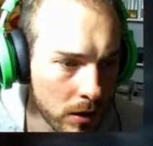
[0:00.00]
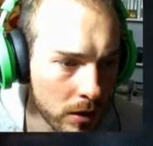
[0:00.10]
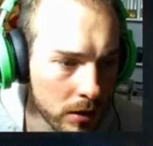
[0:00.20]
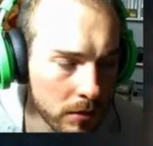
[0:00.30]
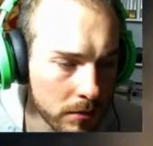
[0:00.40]

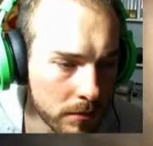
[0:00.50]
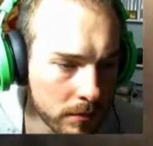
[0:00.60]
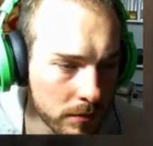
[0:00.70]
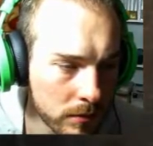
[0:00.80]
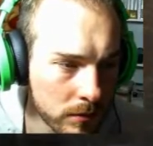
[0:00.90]
Raté.
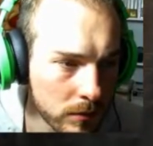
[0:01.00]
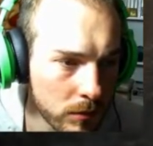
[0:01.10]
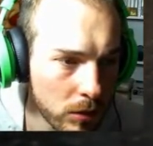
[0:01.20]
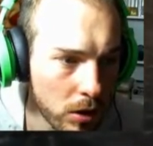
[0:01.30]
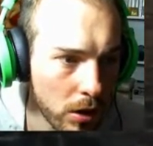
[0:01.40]

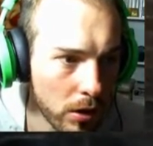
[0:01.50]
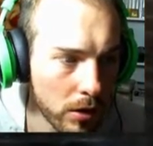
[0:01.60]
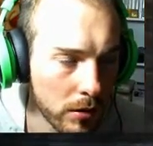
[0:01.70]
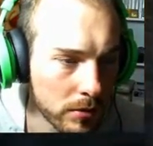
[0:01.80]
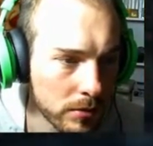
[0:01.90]

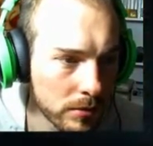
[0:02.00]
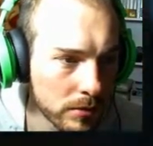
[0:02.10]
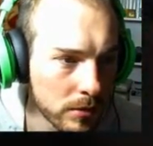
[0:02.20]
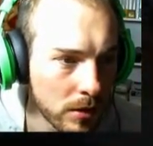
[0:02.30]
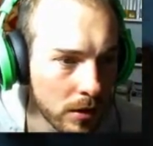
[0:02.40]
Bien.
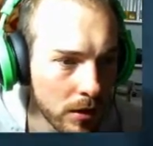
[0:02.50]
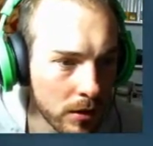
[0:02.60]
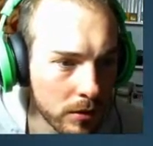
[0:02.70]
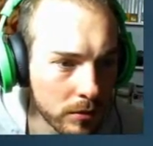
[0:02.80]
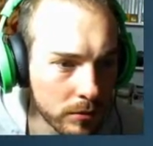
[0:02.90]

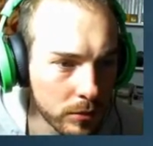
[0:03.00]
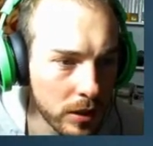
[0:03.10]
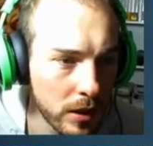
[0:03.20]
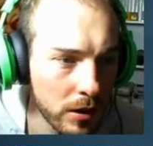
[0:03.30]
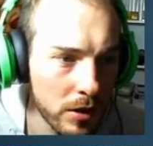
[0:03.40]

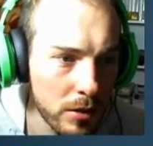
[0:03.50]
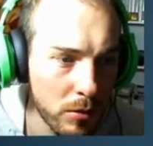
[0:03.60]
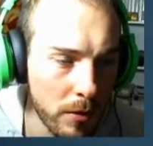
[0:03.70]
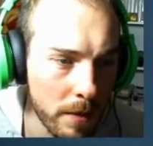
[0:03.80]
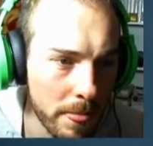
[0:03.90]
Putain alors là il est
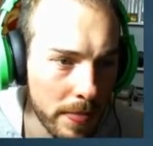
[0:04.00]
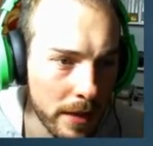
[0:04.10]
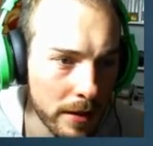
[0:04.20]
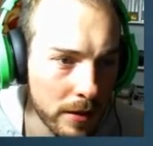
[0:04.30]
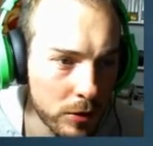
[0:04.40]
bon.
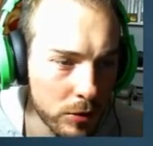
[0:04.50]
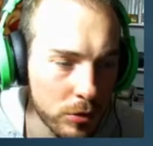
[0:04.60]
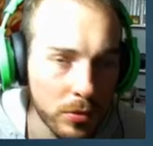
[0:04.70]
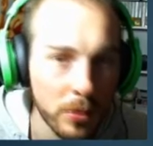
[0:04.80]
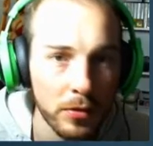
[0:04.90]
Je me
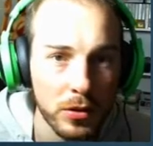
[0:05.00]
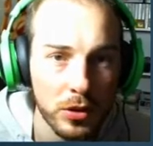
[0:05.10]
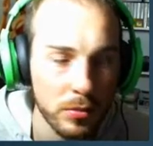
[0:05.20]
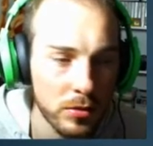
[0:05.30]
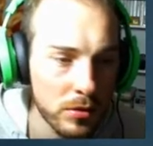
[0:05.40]
suis gouré en fait, j'ai
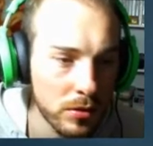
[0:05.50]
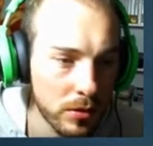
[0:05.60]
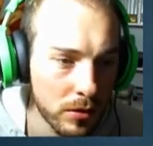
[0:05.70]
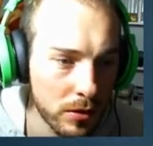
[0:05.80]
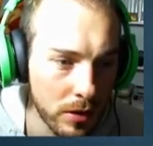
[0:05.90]
appuyé
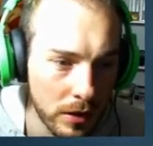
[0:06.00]
sur euh,